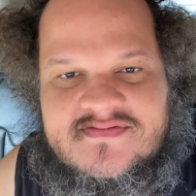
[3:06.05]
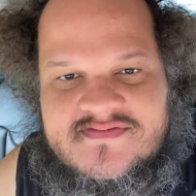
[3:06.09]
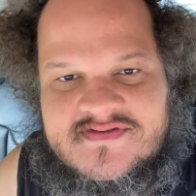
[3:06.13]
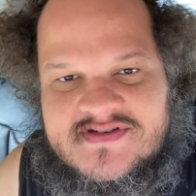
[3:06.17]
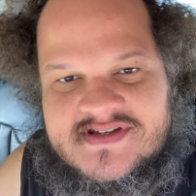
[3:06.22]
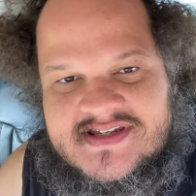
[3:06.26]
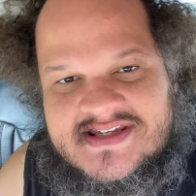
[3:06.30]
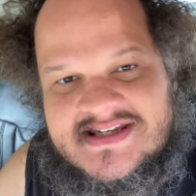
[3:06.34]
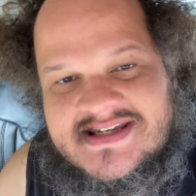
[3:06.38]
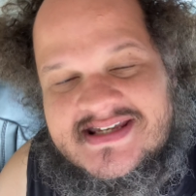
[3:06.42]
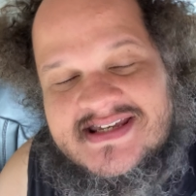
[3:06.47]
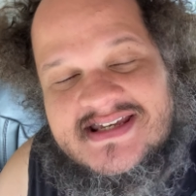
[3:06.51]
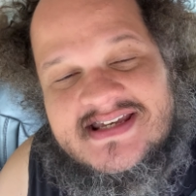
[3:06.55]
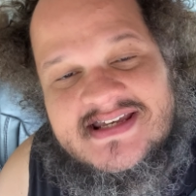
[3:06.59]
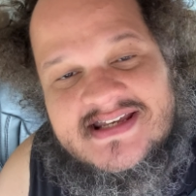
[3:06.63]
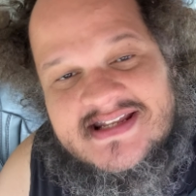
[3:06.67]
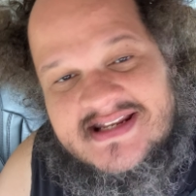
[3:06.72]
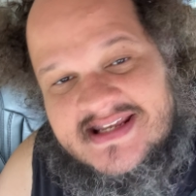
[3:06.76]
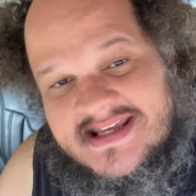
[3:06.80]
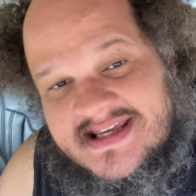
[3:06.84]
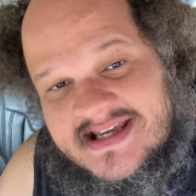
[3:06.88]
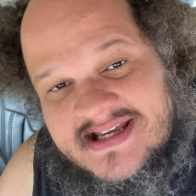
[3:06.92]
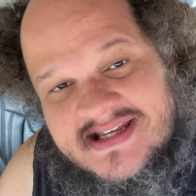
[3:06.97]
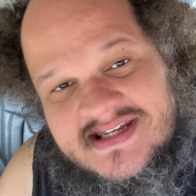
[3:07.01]
Você
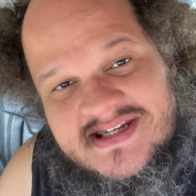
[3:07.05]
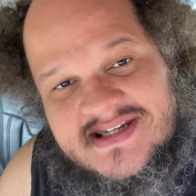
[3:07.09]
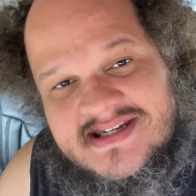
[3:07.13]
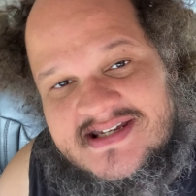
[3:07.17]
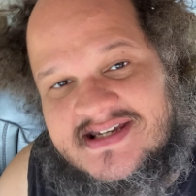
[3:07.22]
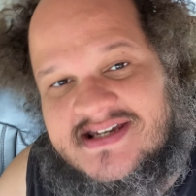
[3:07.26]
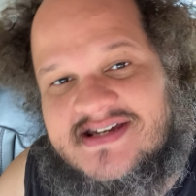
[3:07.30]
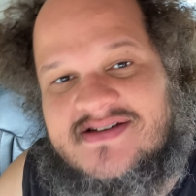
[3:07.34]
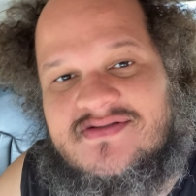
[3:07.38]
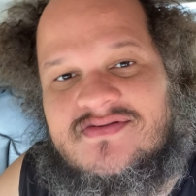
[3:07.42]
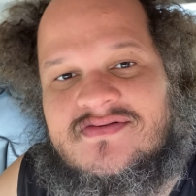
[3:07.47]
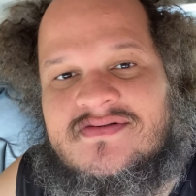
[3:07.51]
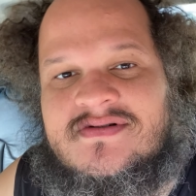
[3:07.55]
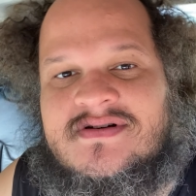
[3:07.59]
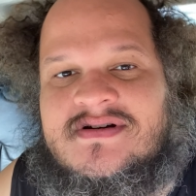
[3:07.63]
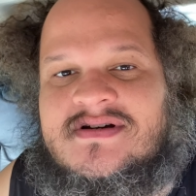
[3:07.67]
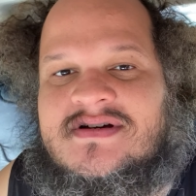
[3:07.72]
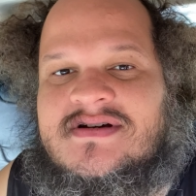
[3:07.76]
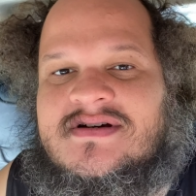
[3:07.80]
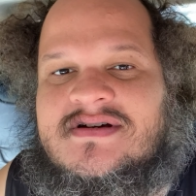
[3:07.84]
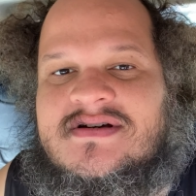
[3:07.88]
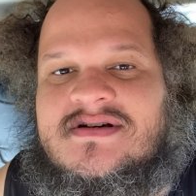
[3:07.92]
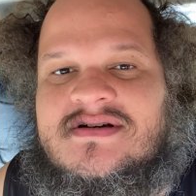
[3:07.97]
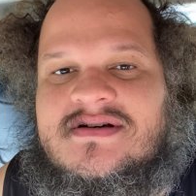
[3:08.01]
queria dinheiro
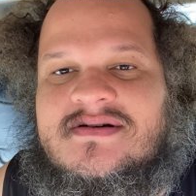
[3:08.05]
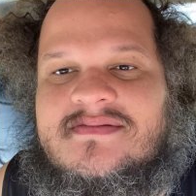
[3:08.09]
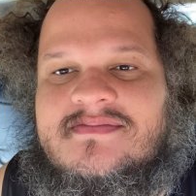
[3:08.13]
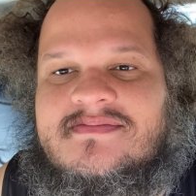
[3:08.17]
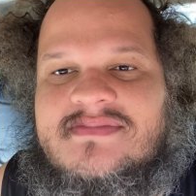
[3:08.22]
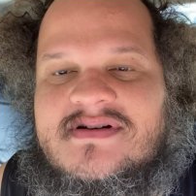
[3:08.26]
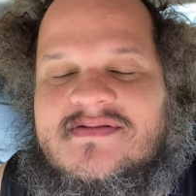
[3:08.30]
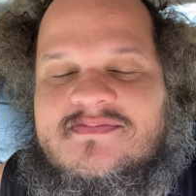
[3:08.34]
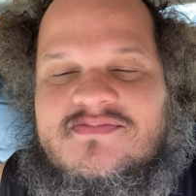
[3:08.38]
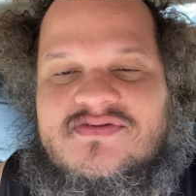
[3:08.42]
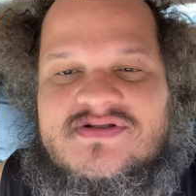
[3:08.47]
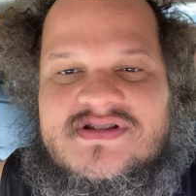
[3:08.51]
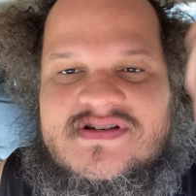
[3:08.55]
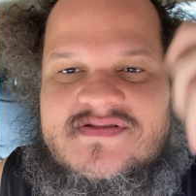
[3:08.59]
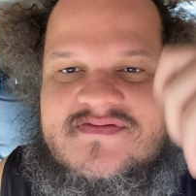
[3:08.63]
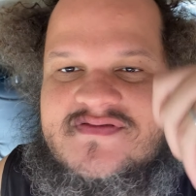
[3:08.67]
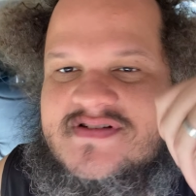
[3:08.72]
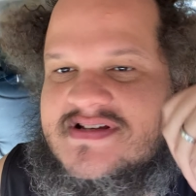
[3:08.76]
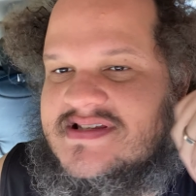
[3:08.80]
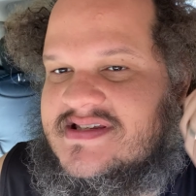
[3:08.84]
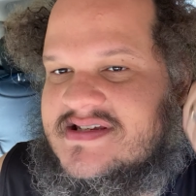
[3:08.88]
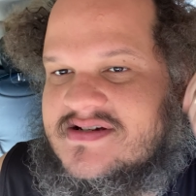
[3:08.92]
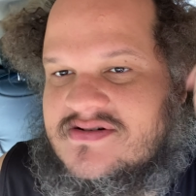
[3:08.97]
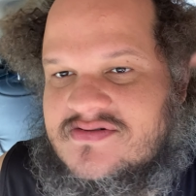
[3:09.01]
para poder
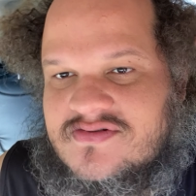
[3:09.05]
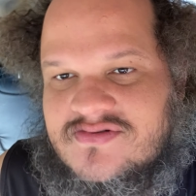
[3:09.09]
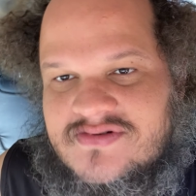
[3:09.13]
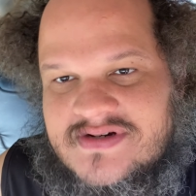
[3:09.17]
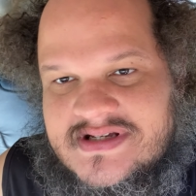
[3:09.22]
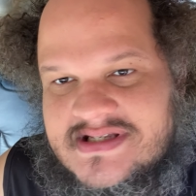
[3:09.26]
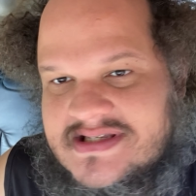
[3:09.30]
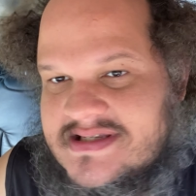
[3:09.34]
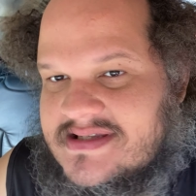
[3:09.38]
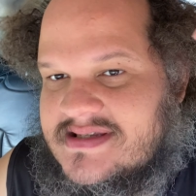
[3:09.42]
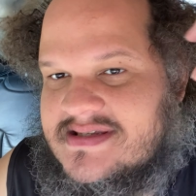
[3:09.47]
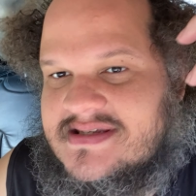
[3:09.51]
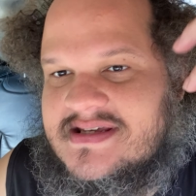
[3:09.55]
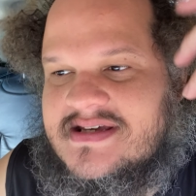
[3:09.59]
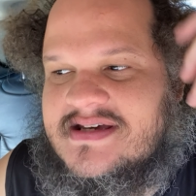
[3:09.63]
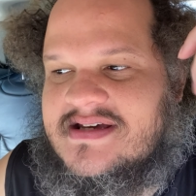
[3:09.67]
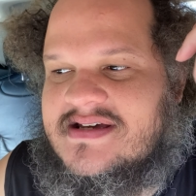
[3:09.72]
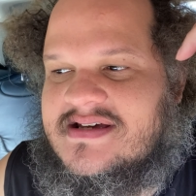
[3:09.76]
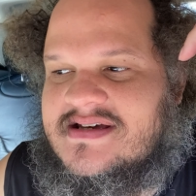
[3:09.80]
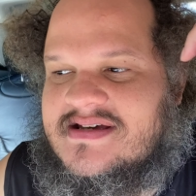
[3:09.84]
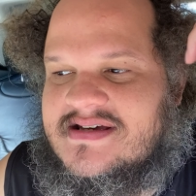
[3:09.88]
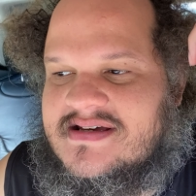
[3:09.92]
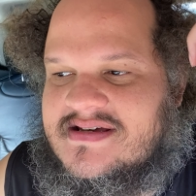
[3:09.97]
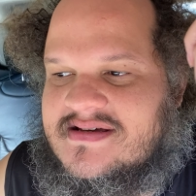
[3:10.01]
fazer coisas,
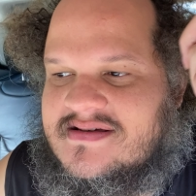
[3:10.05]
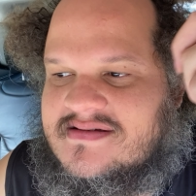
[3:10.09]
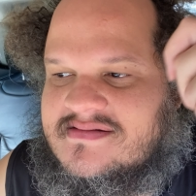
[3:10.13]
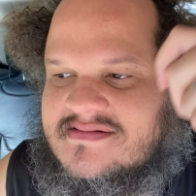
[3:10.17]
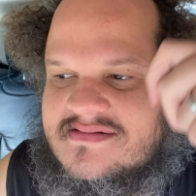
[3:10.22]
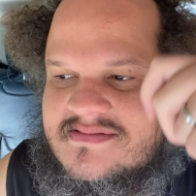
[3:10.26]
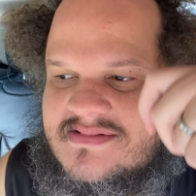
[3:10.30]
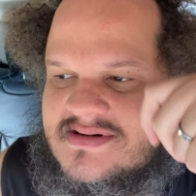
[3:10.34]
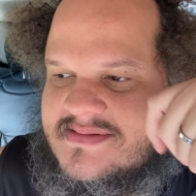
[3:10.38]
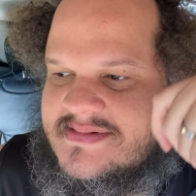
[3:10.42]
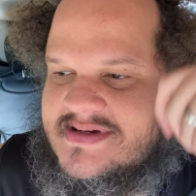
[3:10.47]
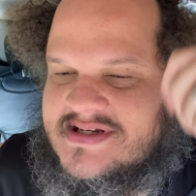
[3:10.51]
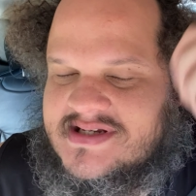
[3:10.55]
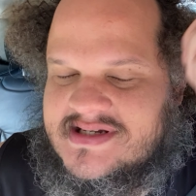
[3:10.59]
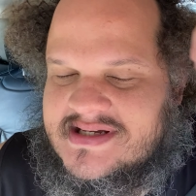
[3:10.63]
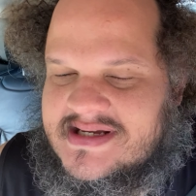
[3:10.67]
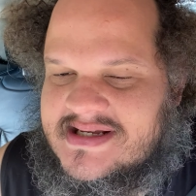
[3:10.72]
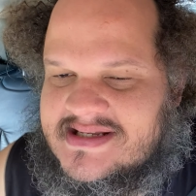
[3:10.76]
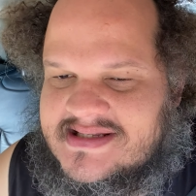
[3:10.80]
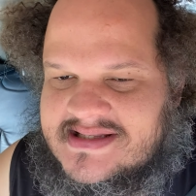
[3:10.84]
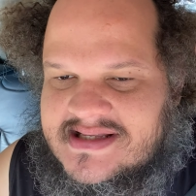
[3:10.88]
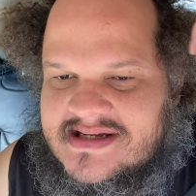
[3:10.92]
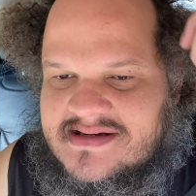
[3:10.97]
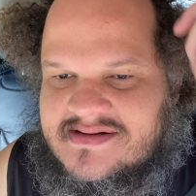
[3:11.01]
é, normalmente
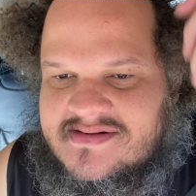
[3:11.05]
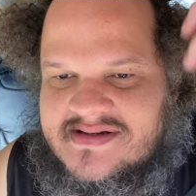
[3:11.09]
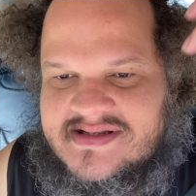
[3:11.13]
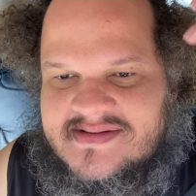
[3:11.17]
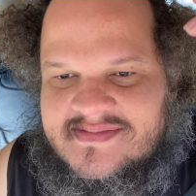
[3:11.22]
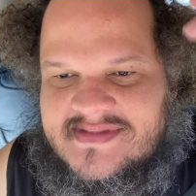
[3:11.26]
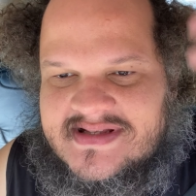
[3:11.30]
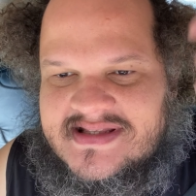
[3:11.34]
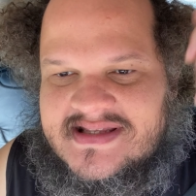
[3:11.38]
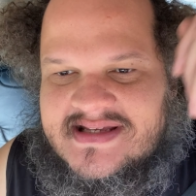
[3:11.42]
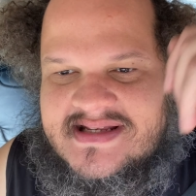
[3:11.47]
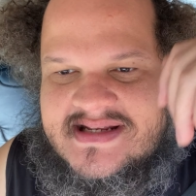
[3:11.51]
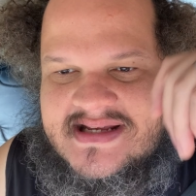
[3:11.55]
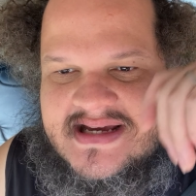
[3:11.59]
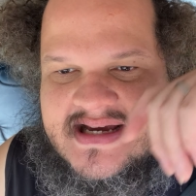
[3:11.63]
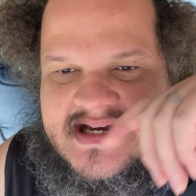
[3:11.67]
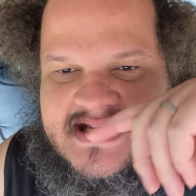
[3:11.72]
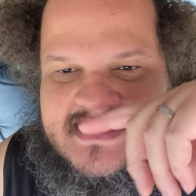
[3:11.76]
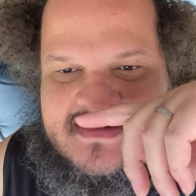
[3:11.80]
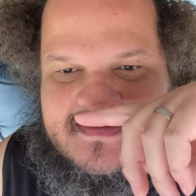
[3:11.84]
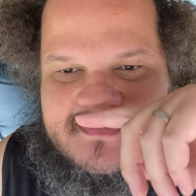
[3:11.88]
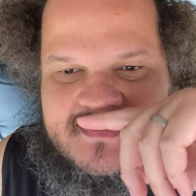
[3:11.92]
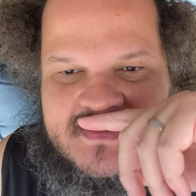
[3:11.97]
gastar coisas materiais, né?